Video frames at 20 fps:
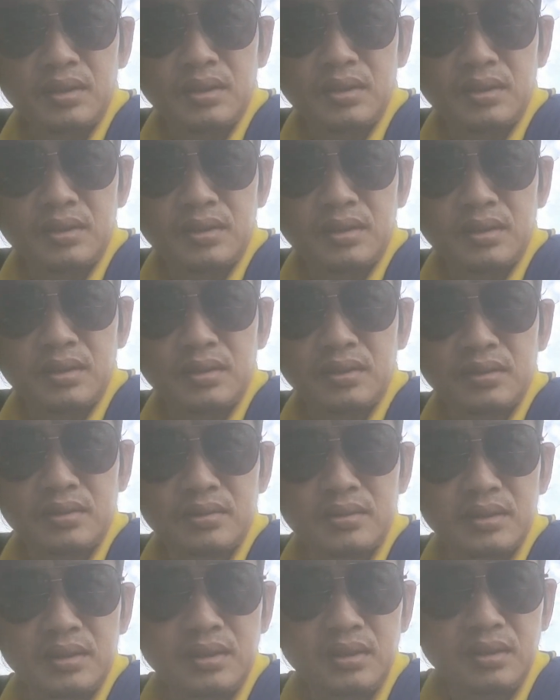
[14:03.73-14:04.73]
thì
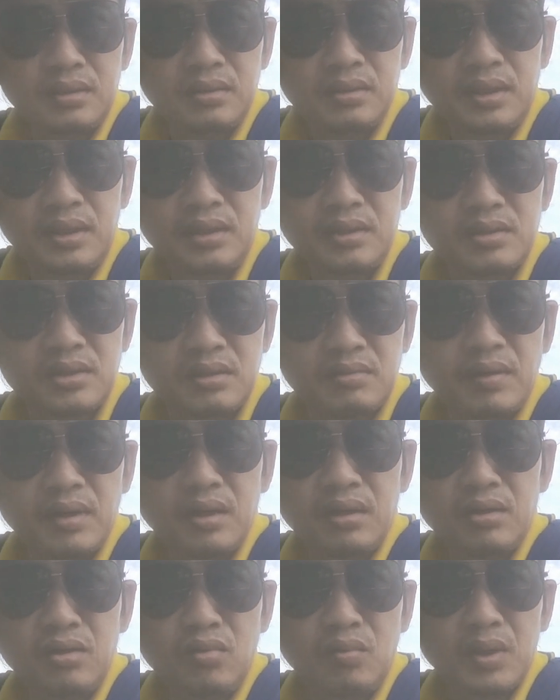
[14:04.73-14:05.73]
uh, khi nó thấy cái sự
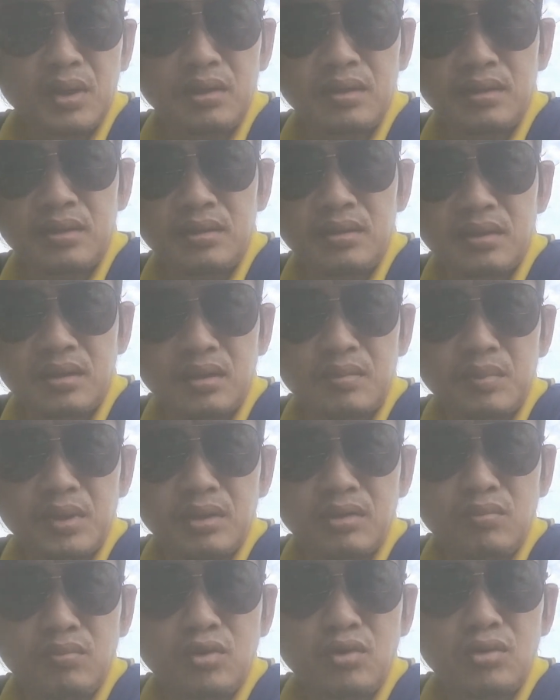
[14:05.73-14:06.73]
phản ứng của mình đó à,
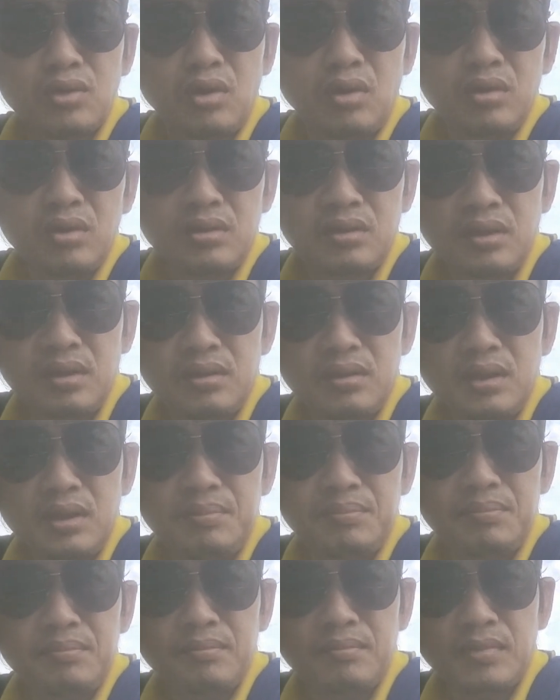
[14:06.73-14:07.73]
mình cũng nói rõ trên
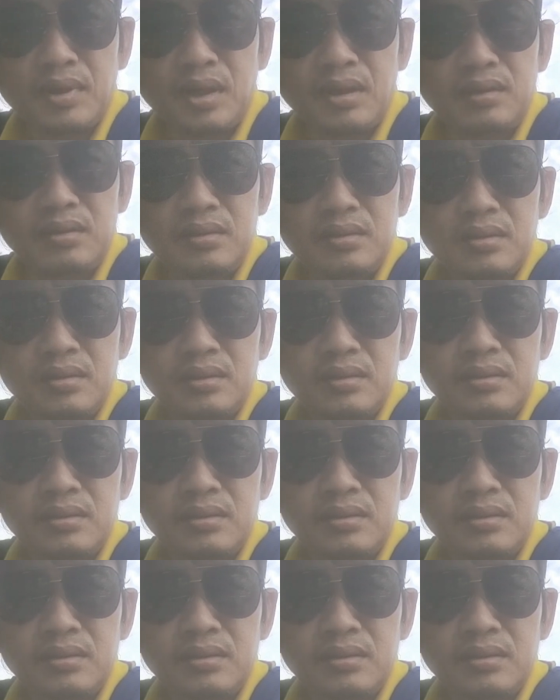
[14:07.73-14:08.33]
clip ừ, ở